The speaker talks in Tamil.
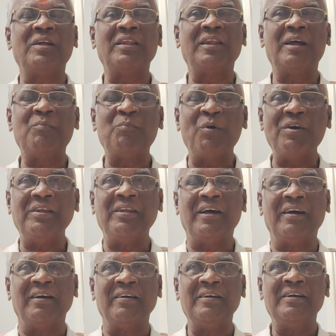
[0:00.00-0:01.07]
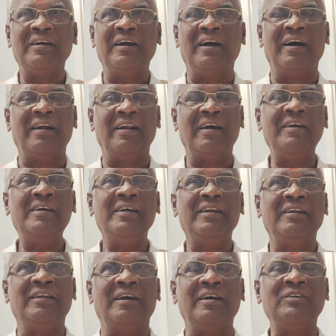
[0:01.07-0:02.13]
சொன்னதெல்லாம் பொய் தான் ஆனால்
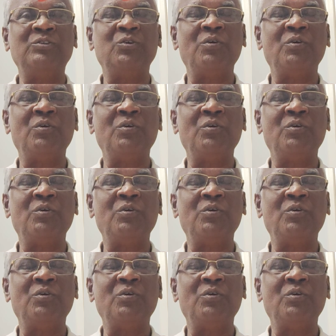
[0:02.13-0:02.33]
நான்